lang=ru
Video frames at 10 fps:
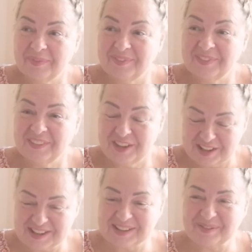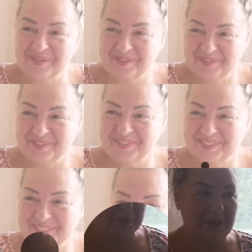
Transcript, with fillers: Доброе Здрасте. Скажите,